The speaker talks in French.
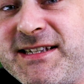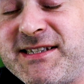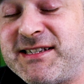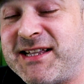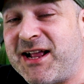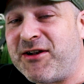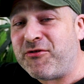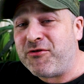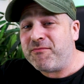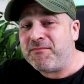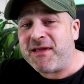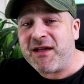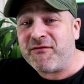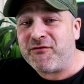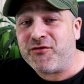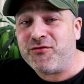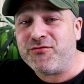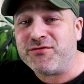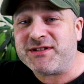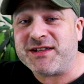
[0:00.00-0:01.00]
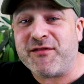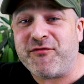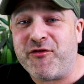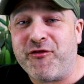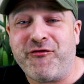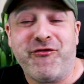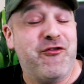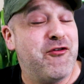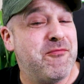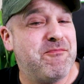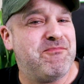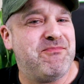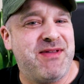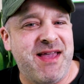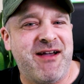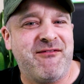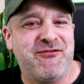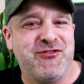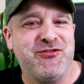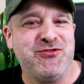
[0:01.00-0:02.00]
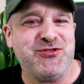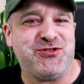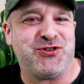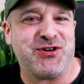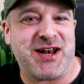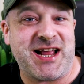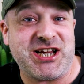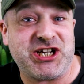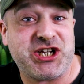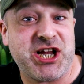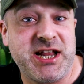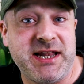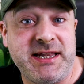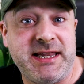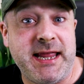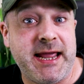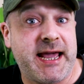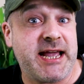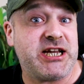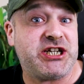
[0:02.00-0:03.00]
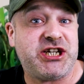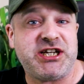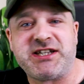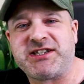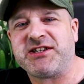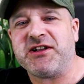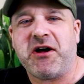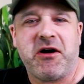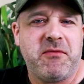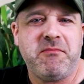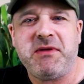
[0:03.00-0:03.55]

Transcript: salut, bienvenue c'est Feufeu, bienvenue sur la chaîne des Régis en